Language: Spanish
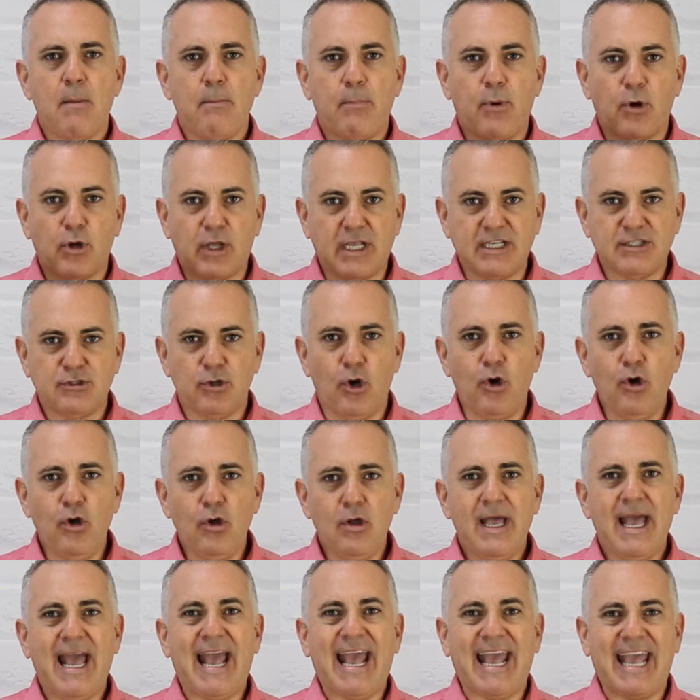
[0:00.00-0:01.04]
porque
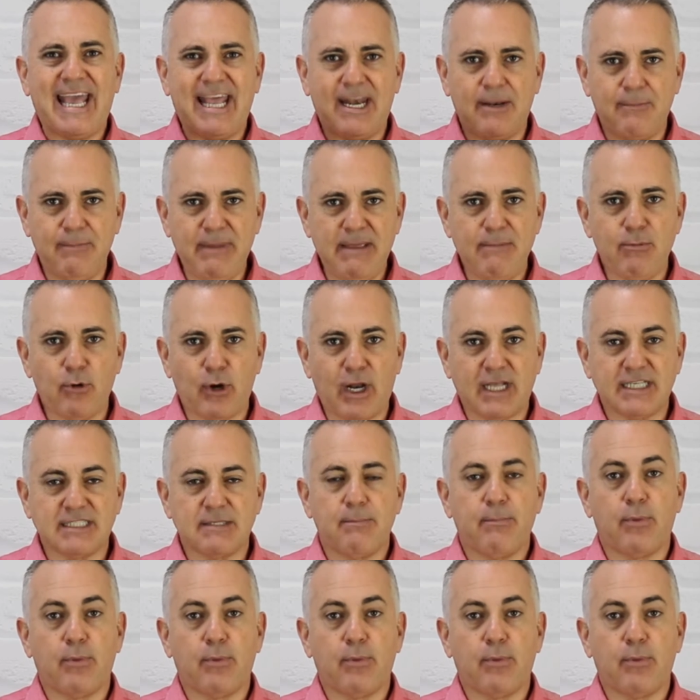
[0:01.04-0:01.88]
son herbívoras,